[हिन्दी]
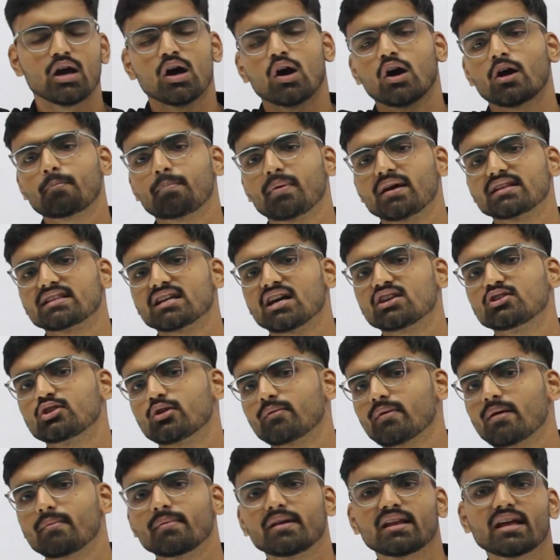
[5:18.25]
और पचास
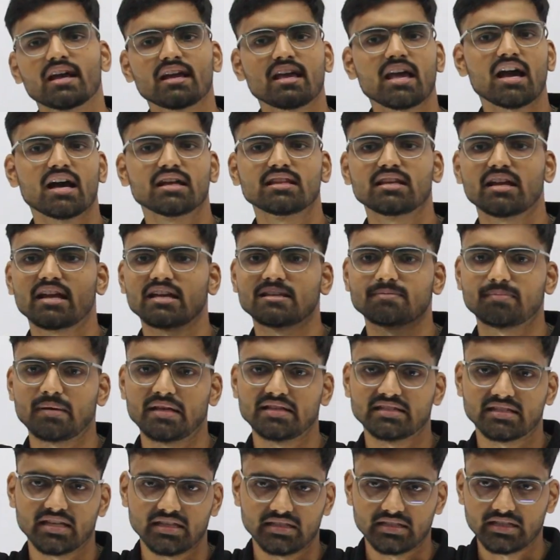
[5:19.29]
रुपया मेरा क्या है अदर
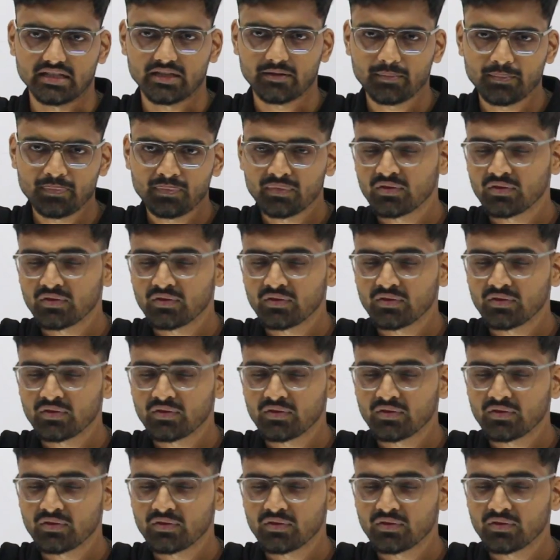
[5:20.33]
एक्सपेंसेस है